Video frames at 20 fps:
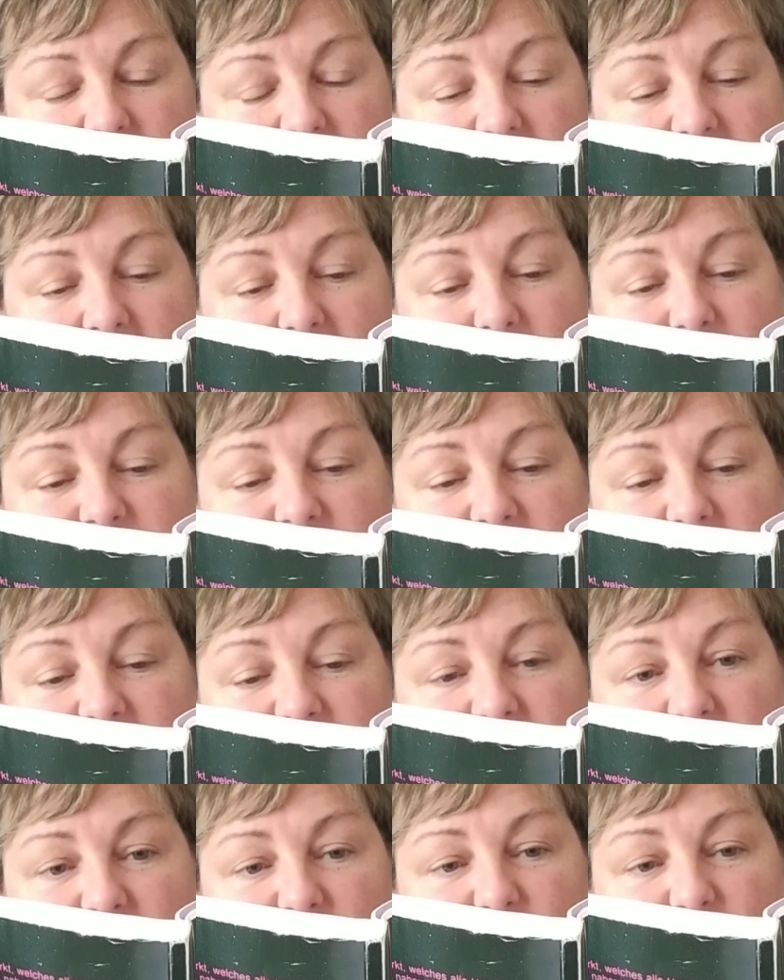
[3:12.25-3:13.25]
haben wir
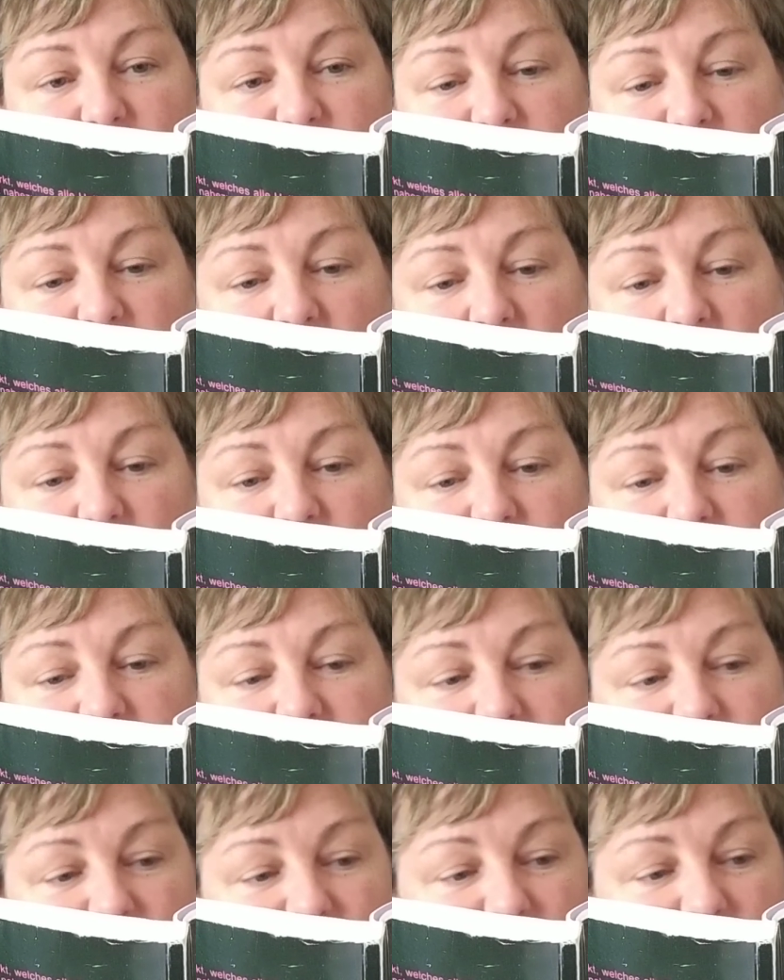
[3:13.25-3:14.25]
Ihnen die
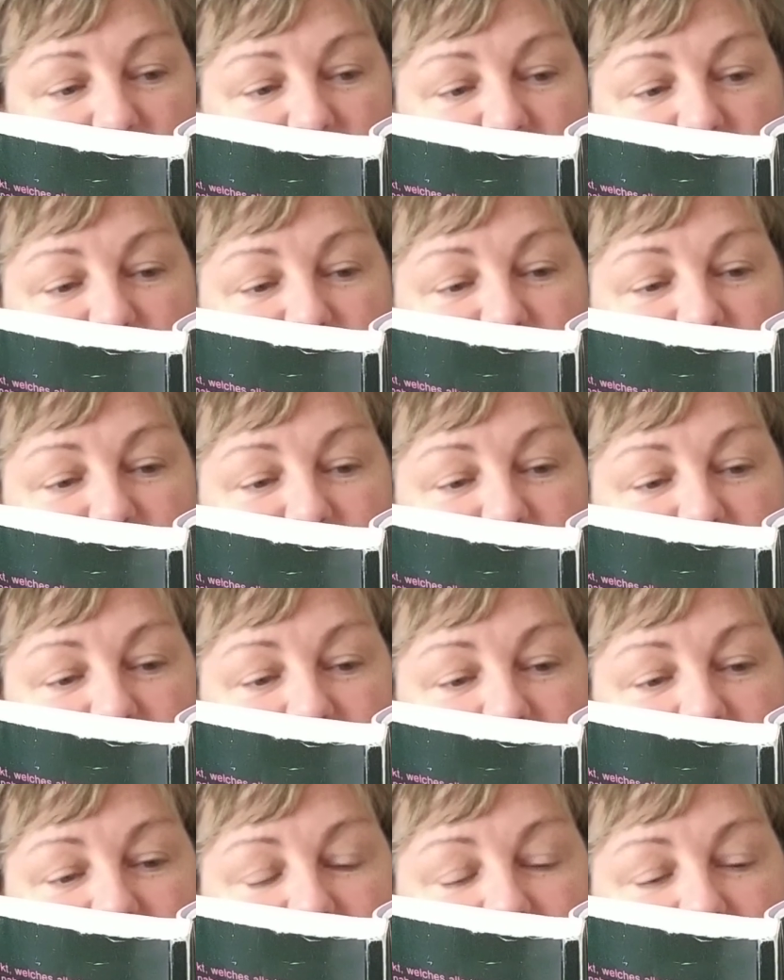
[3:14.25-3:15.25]
Grundvoraussetzungen zum
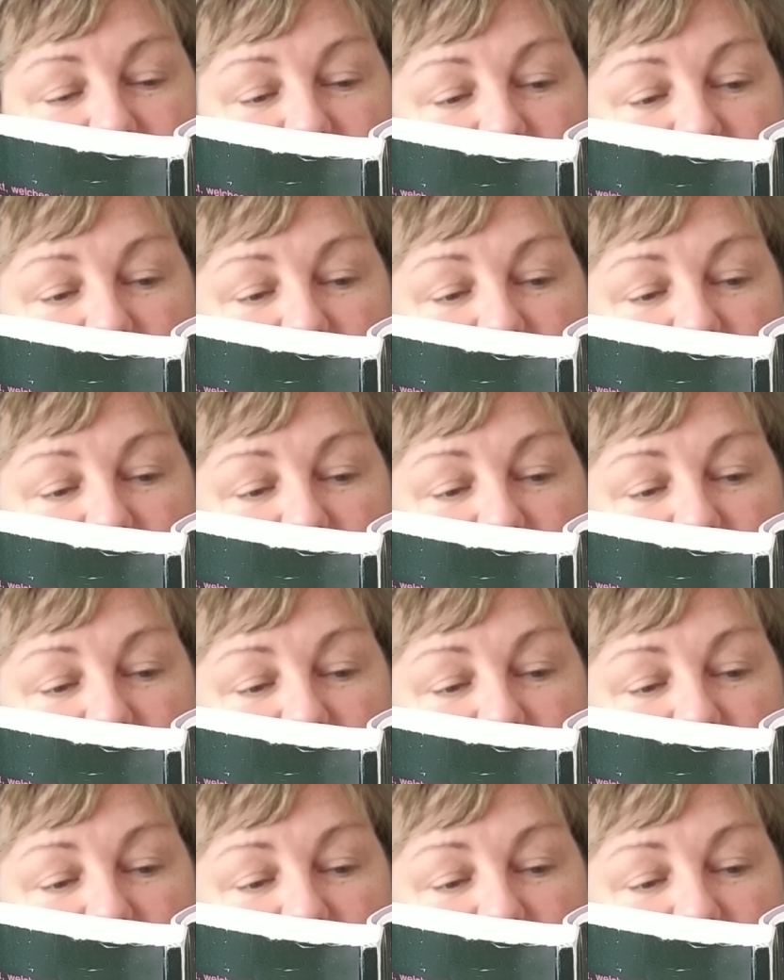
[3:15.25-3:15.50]
Verständnis